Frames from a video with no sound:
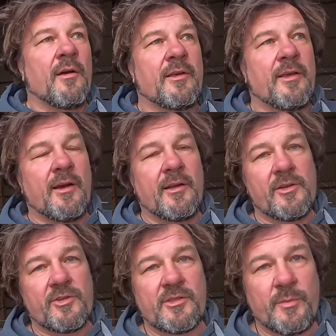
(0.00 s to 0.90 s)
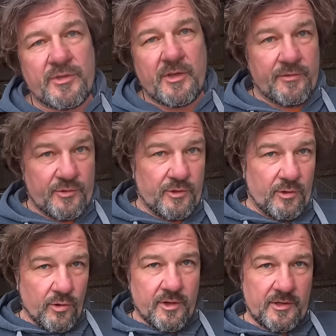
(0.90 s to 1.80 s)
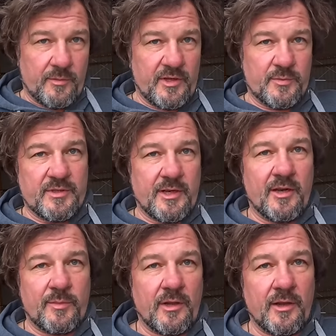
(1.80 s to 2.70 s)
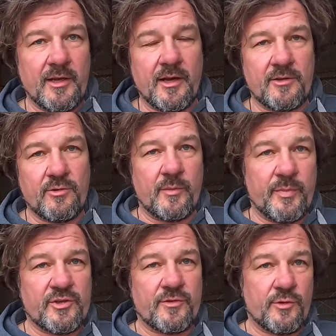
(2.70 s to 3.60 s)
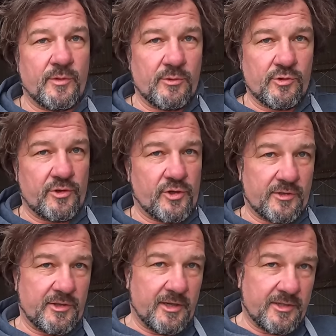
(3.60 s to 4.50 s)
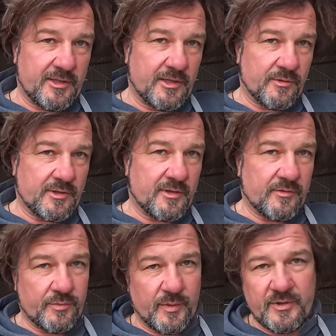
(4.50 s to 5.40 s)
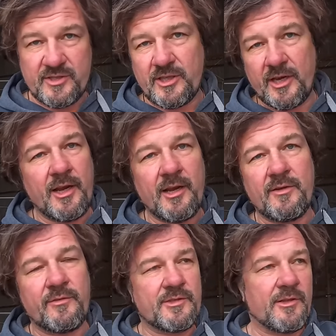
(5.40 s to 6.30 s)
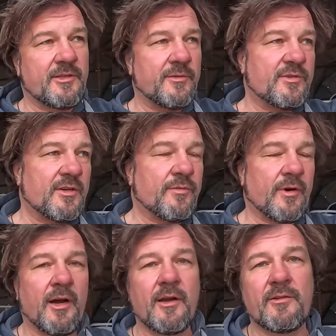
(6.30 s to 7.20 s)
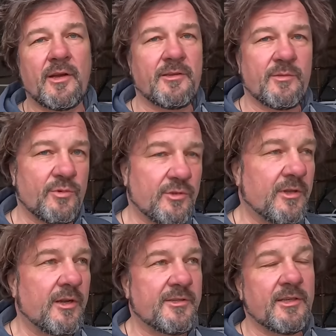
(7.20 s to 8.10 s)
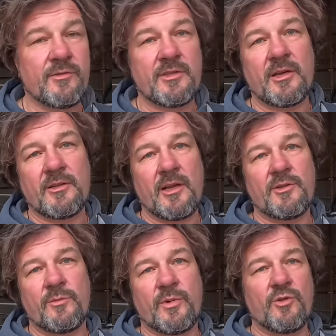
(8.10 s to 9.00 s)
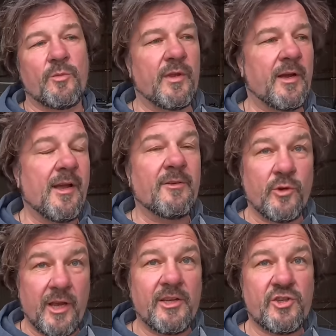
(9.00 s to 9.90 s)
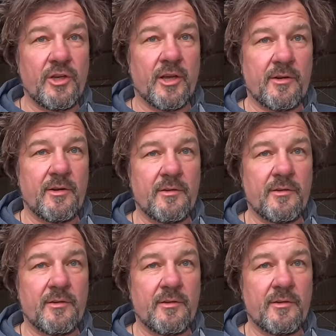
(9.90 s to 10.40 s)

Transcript: Я, конечно, записал все на логер, там есть специальная балалайка, которая пишет все, мне нужно сейчас зарегистрироваться в пипестреле, выслать им все файлы, они будут анализировать и так далее и тому подобное. Но я инженер.